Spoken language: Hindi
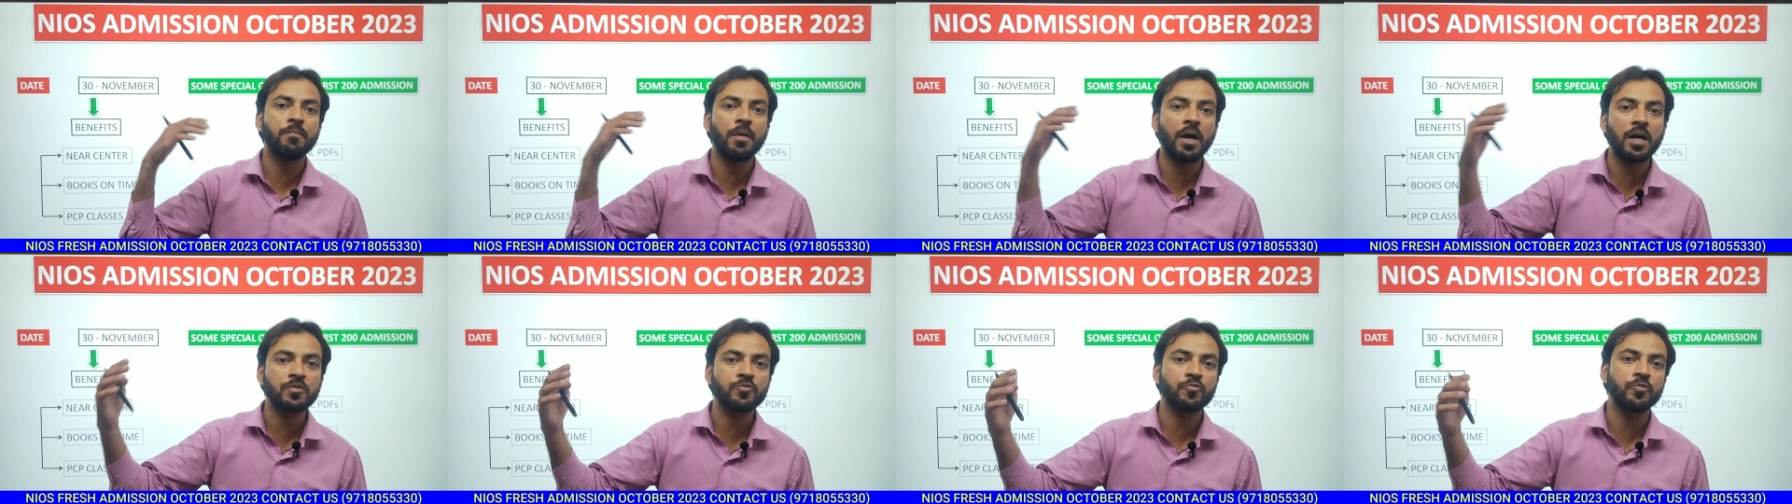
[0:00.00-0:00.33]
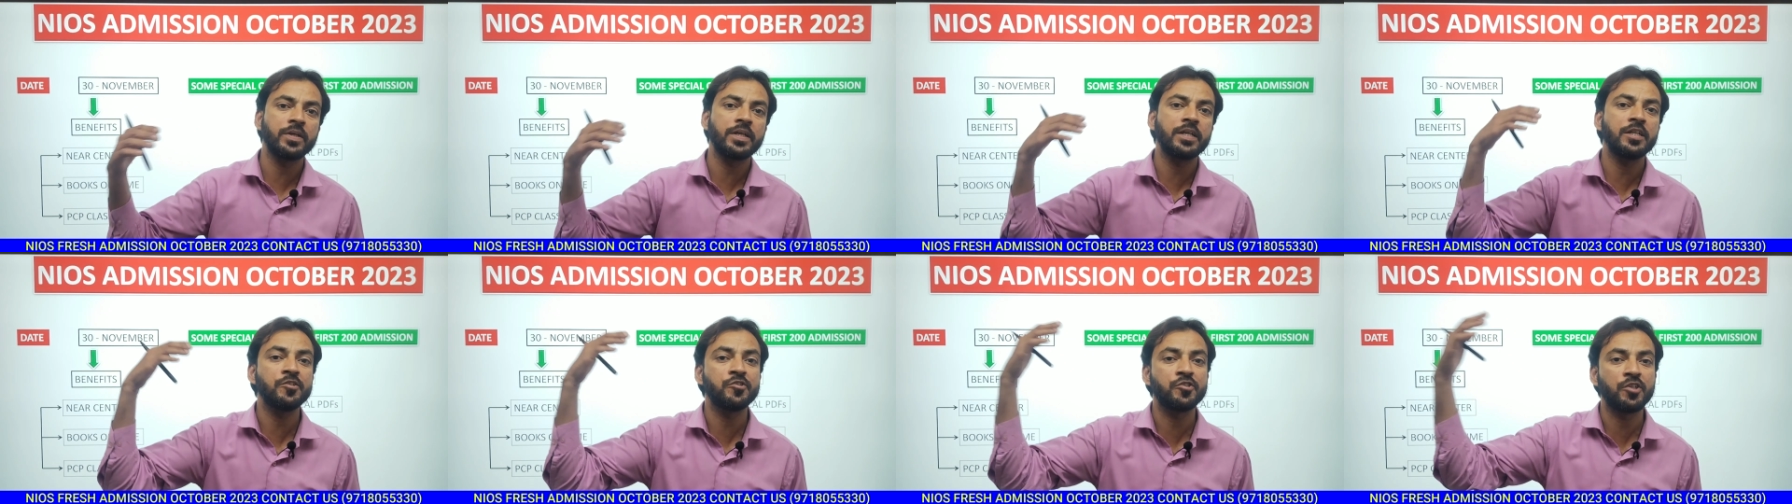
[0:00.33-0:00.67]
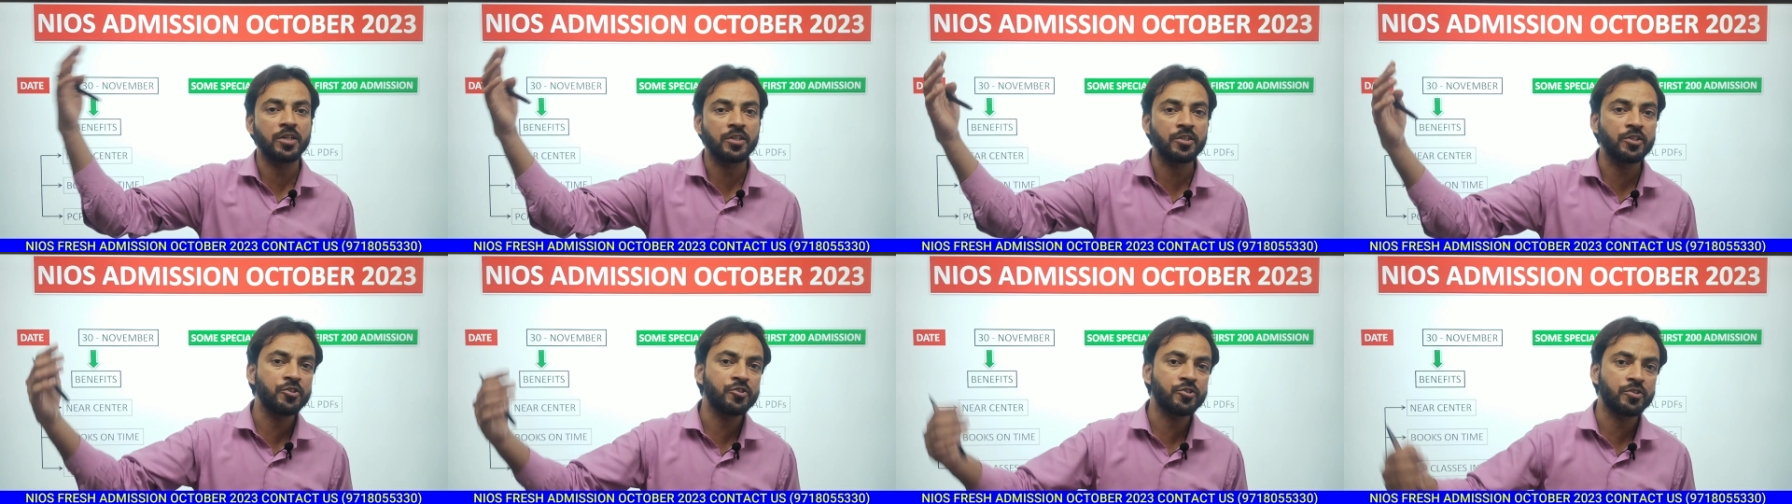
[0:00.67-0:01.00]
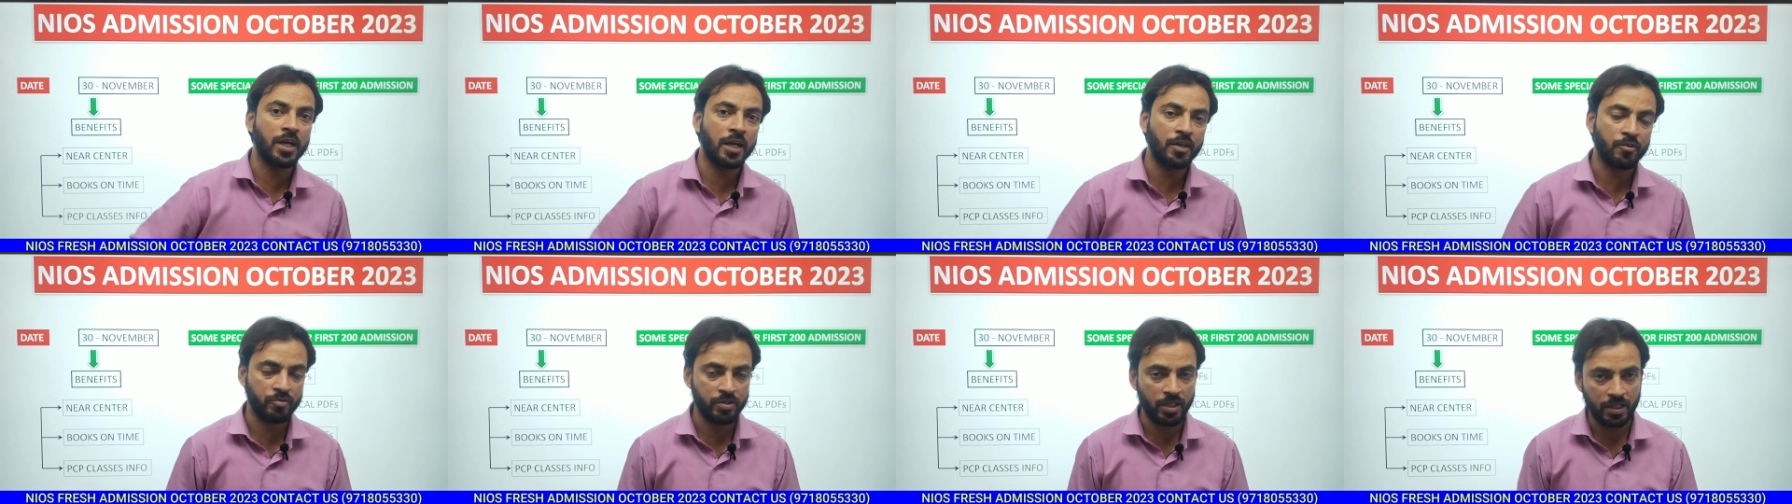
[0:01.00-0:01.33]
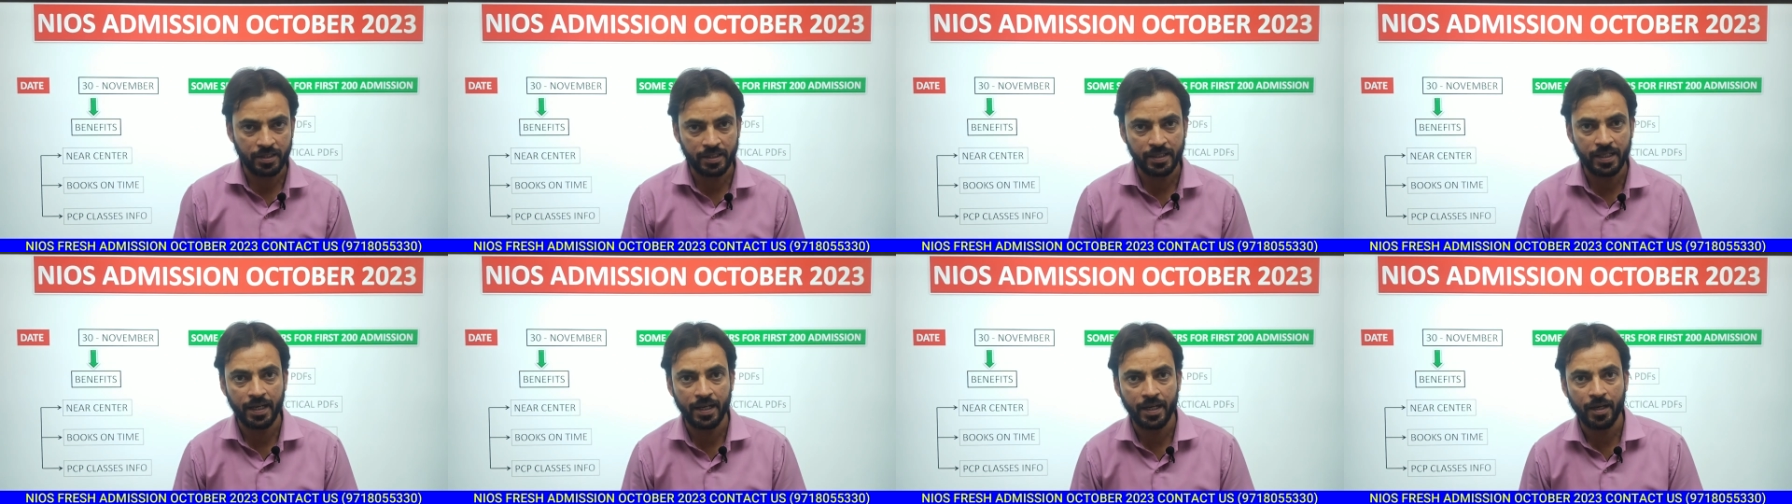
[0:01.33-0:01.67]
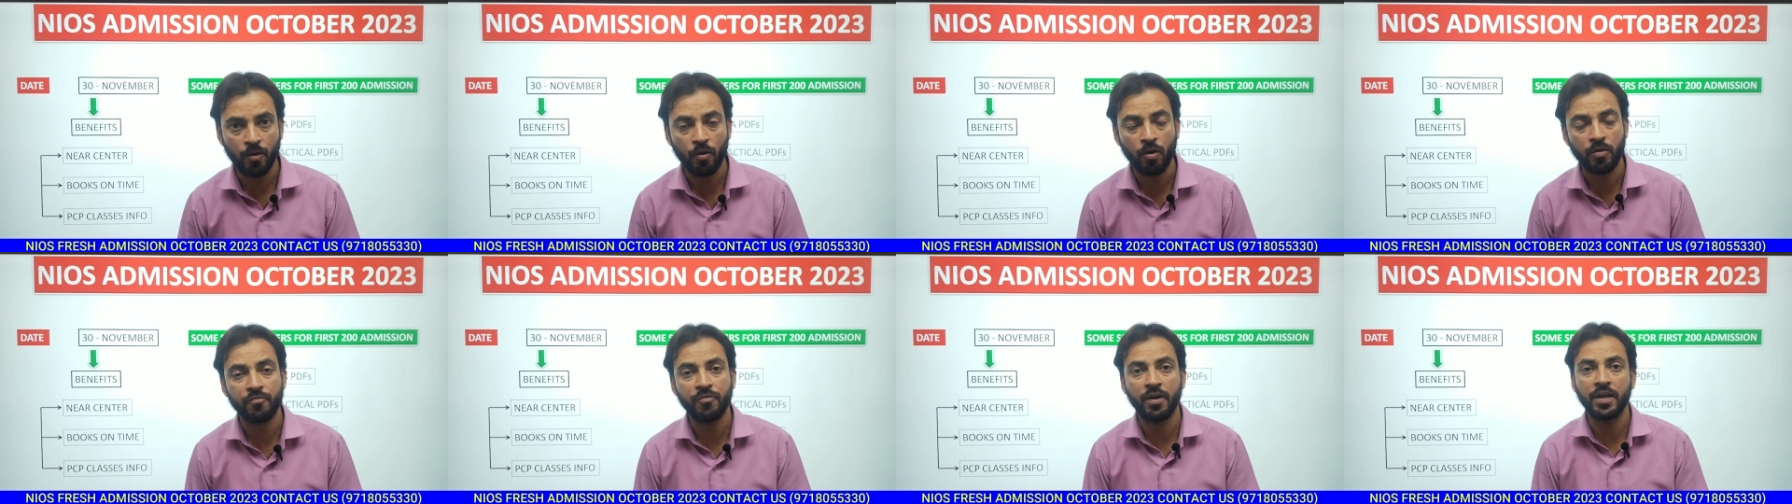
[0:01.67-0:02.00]
पास होने की जर्नी स्टार्ट हो जाती है
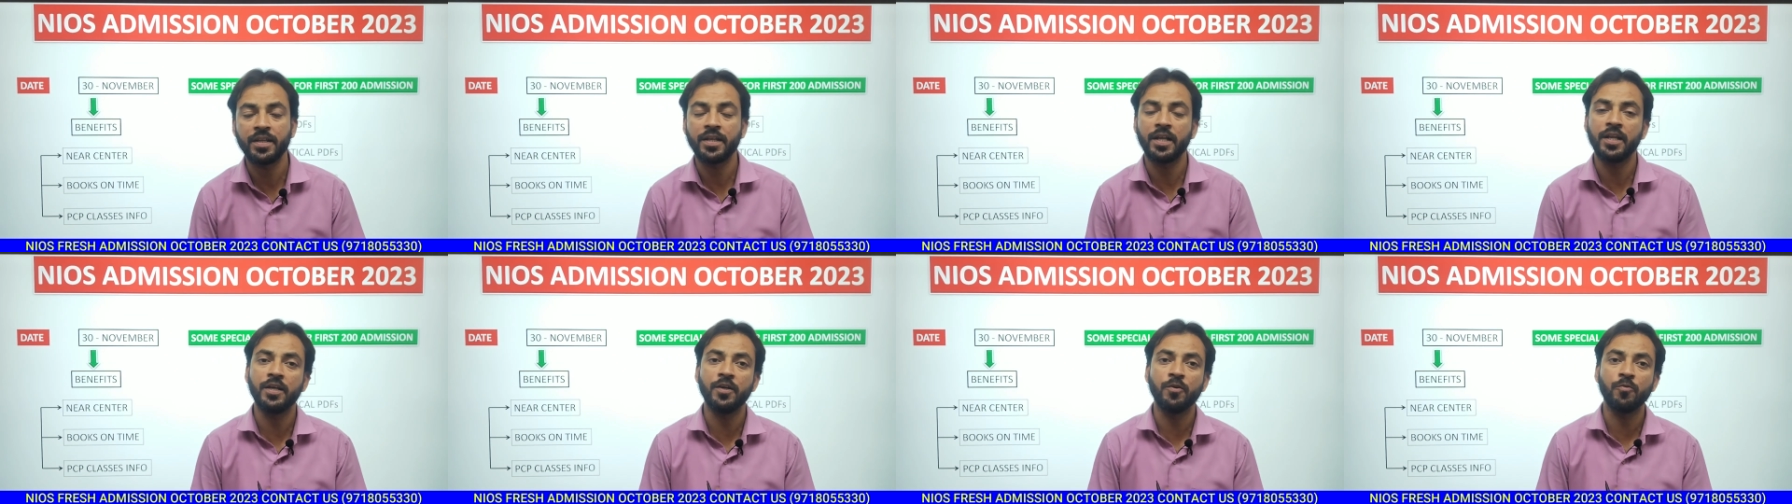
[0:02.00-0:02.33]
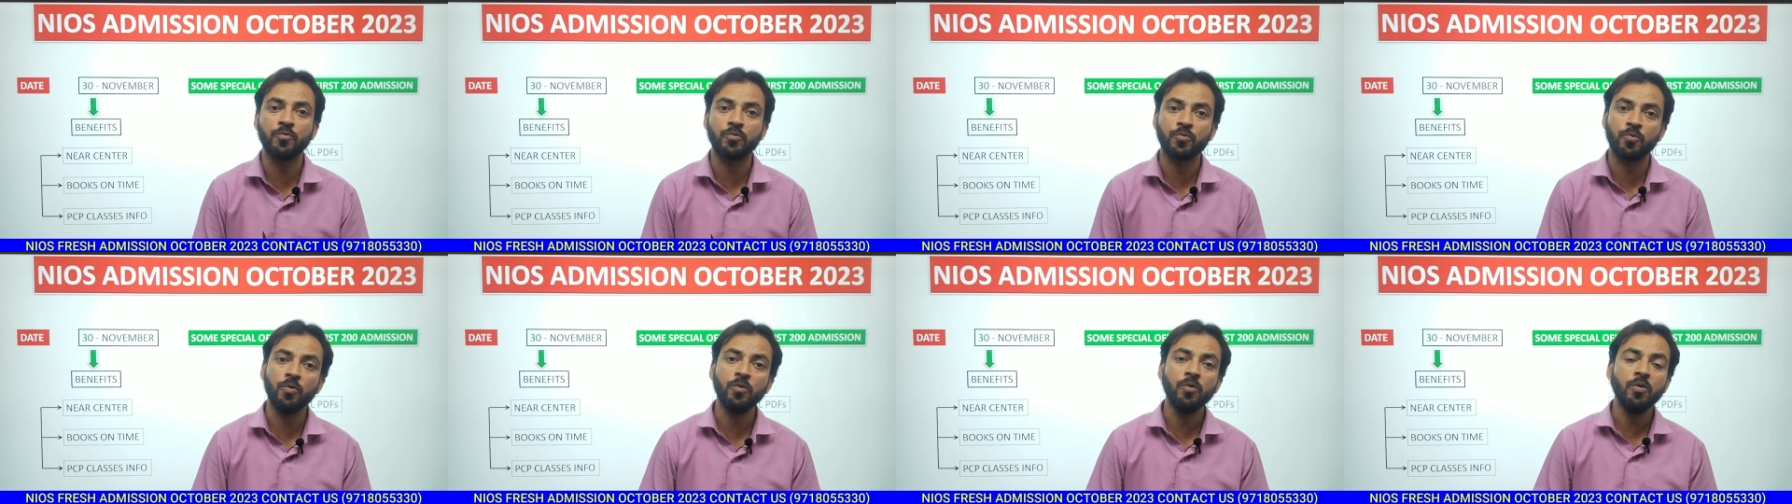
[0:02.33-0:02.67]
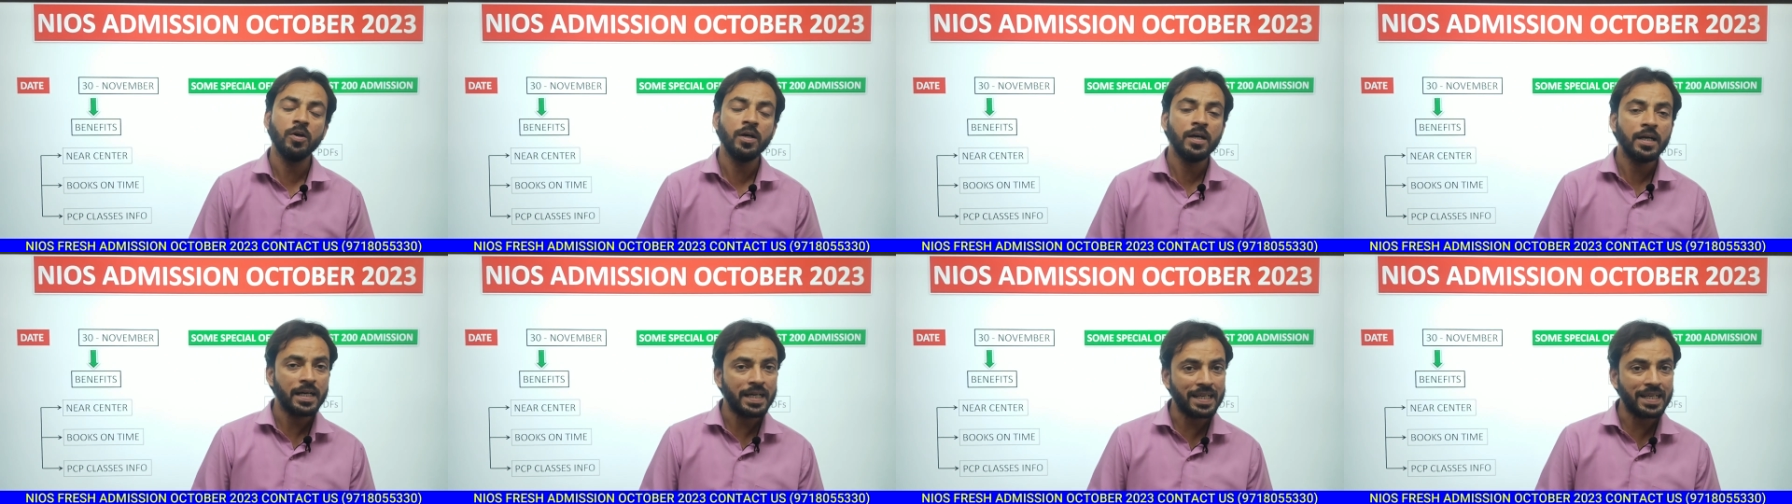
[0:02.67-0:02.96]
और फाइनली उनको